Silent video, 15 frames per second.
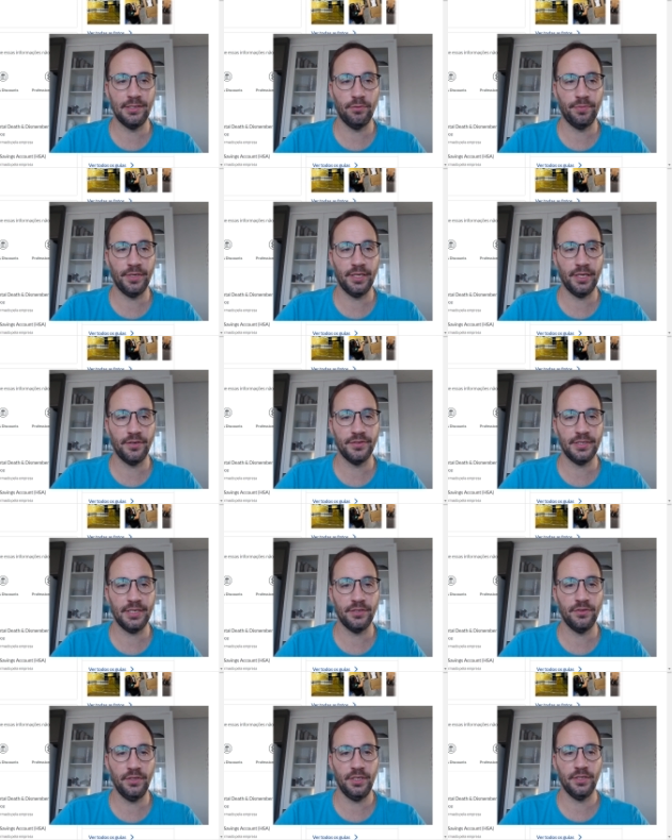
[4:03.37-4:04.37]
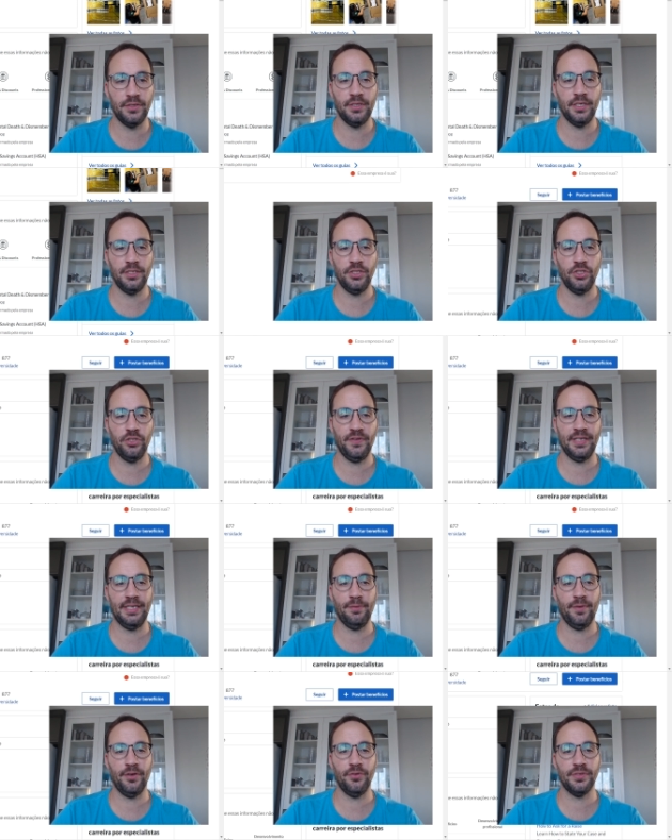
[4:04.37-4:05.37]
porque está nos Estados Unidos e a gente vai ter
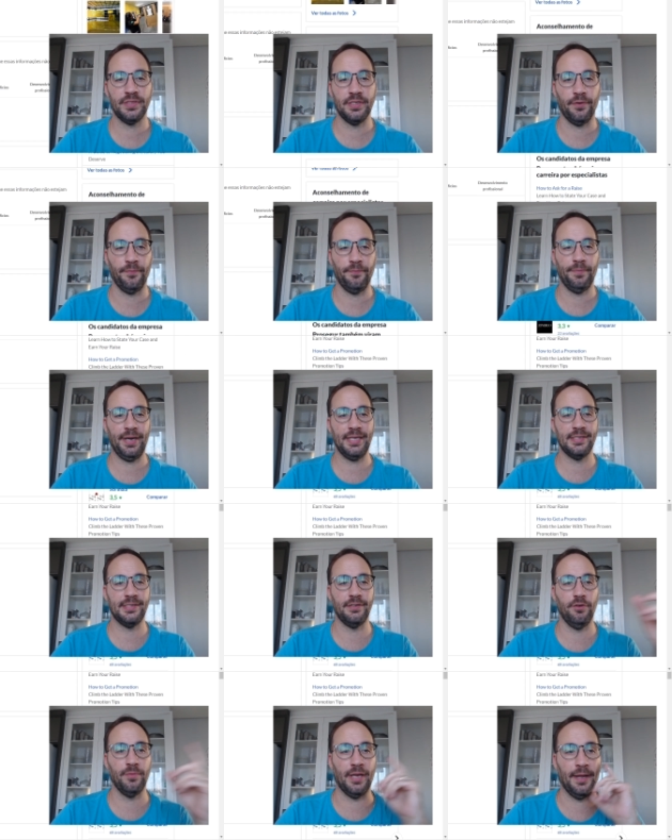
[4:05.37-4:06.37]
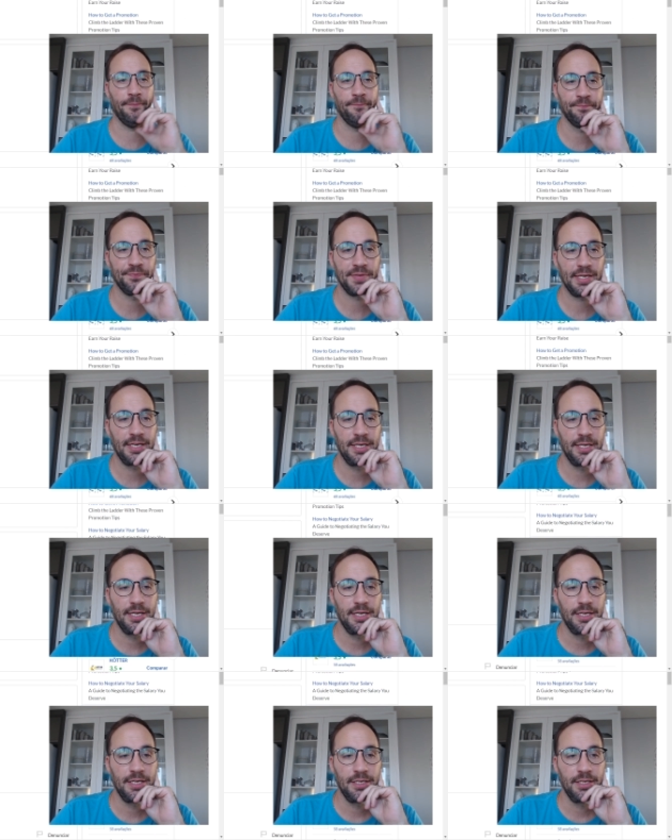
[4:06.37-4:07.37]
uma noção. Brasil, vamos lá.
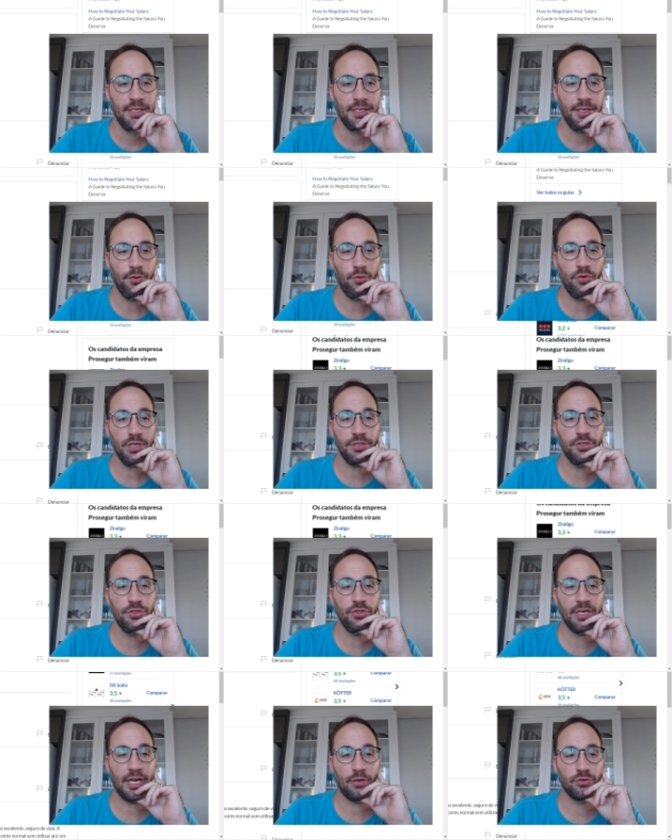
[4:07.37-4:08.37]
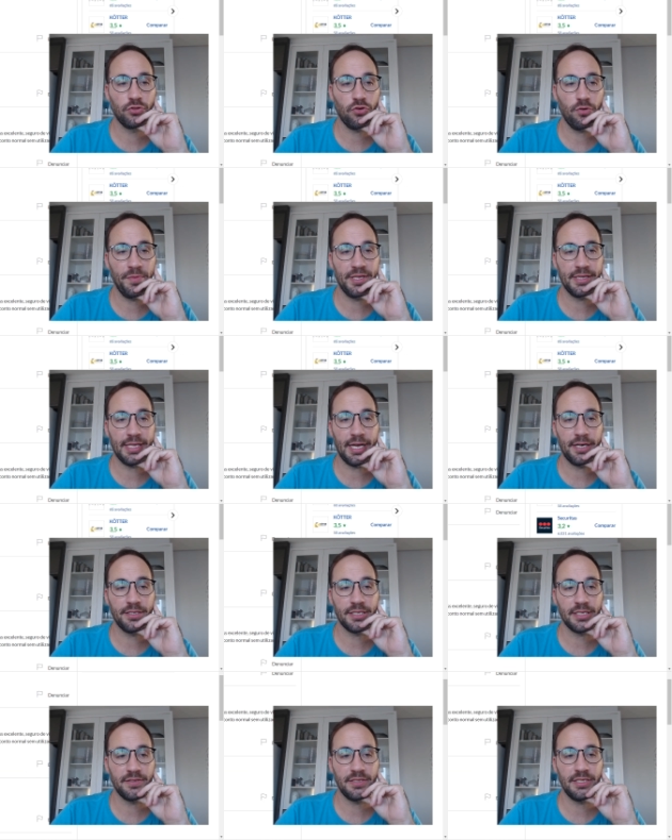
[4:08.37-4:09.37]
Eu gosto de olhar os comentários
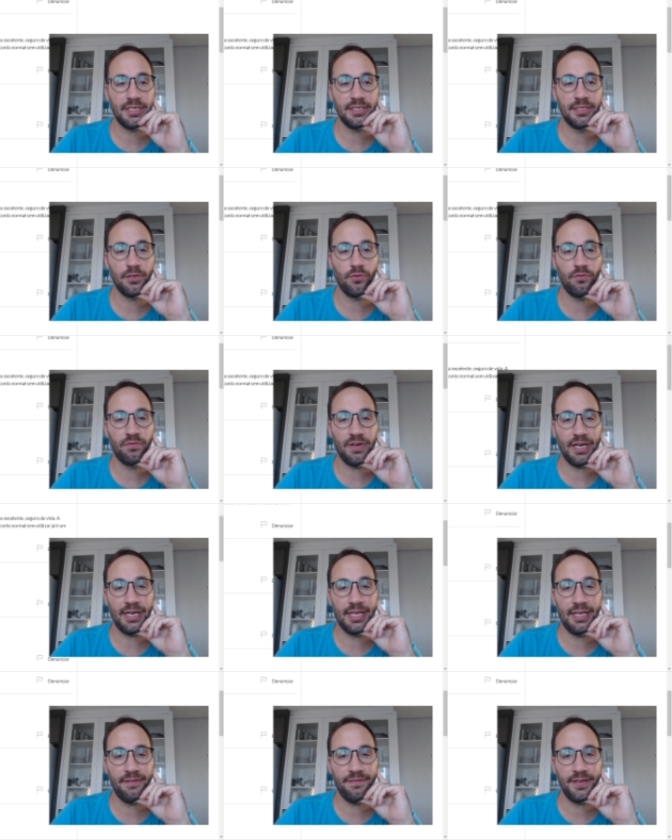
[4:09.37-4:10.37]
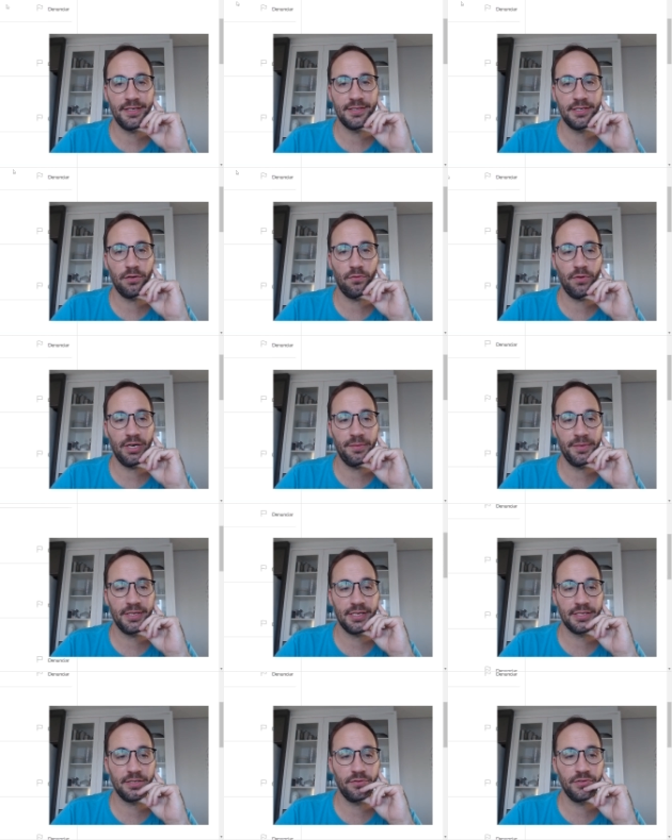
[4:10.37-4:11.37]
que às vezes eles dão vale refeição ou
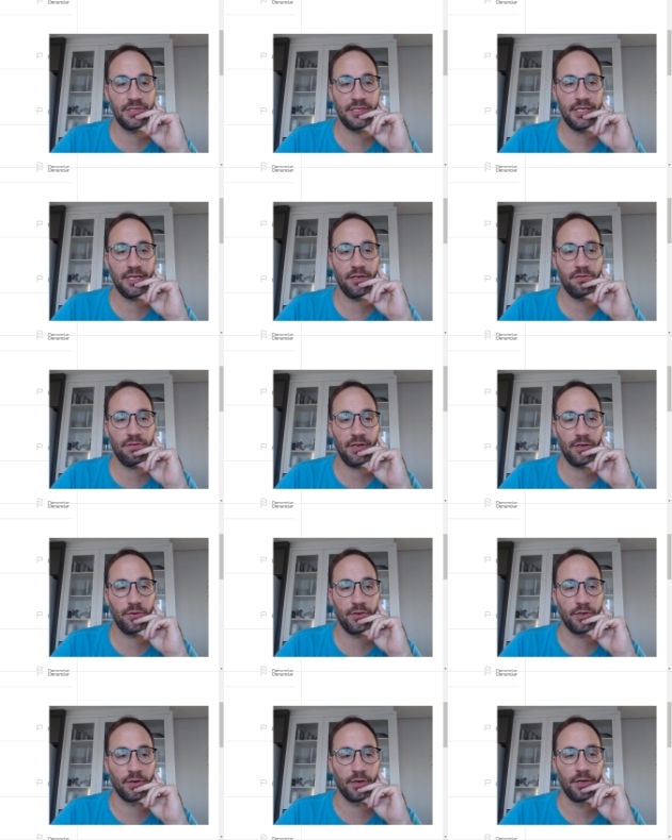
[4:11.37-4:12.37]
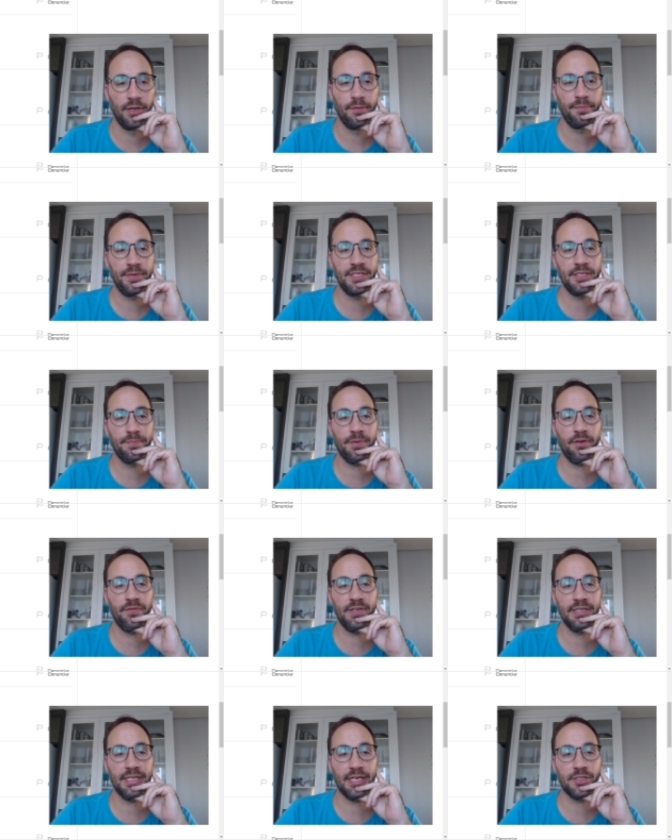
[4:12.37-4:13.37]
alimentação se tem o valor, ó. Principal
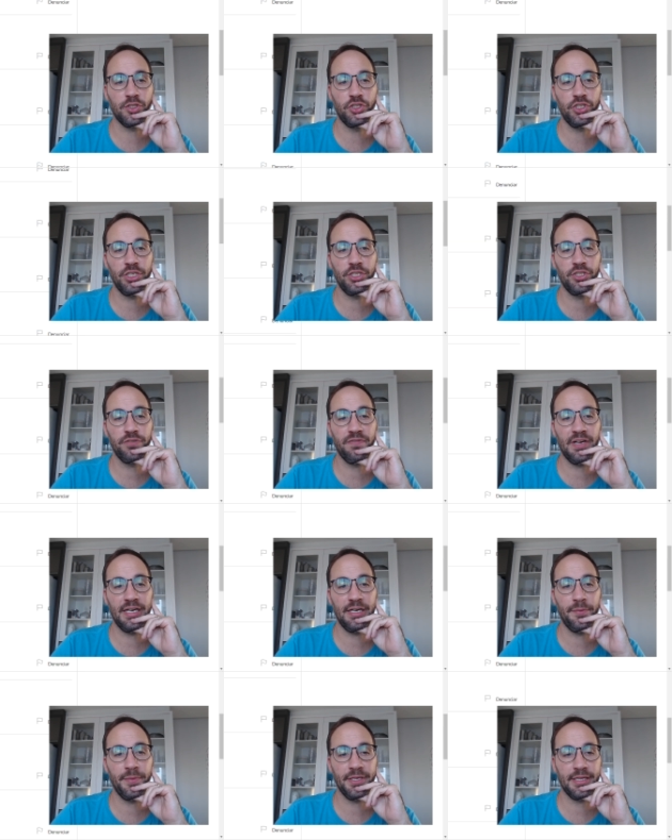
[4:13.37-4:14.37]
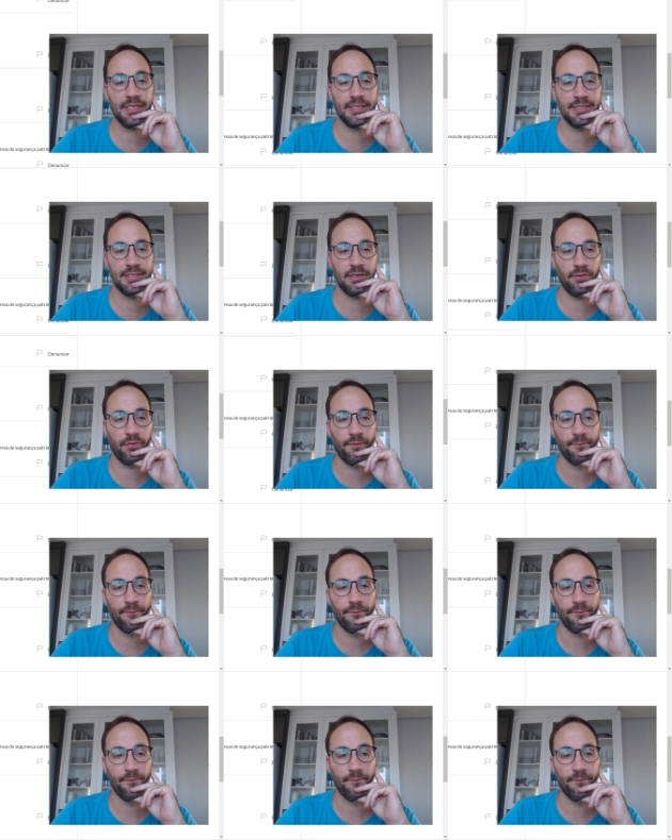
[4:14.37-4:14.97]
vantagem, ticket vale alimentação.